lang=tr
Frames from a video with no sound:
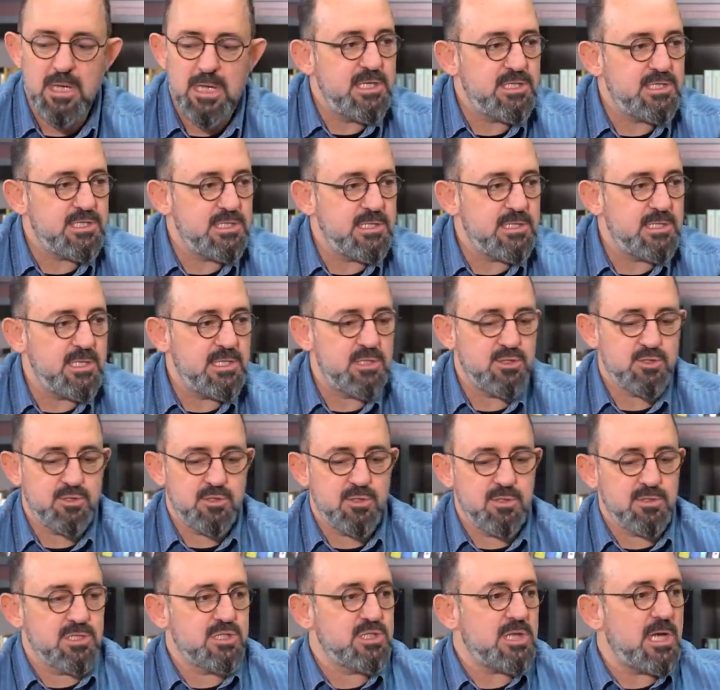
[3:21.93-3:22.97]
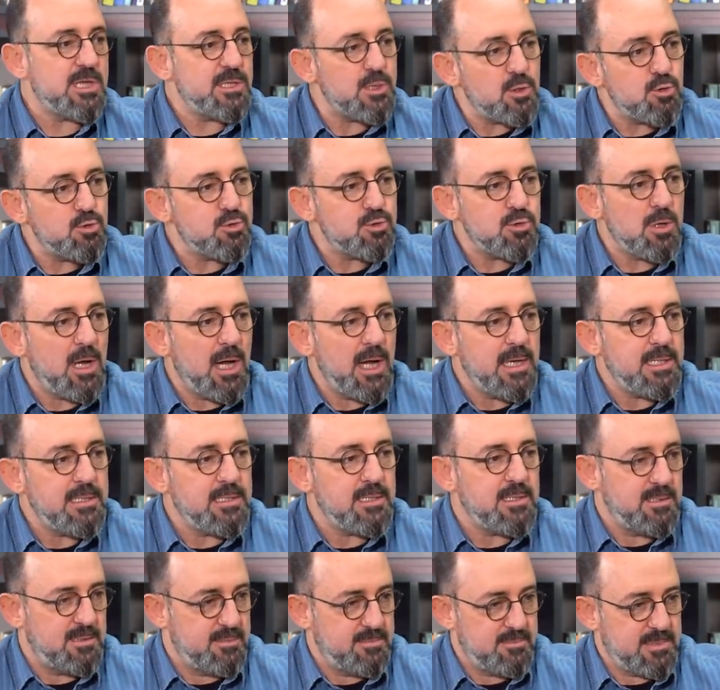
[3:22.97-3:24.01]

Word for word: İçini değiştiriyorsun dışarıda kutu aynı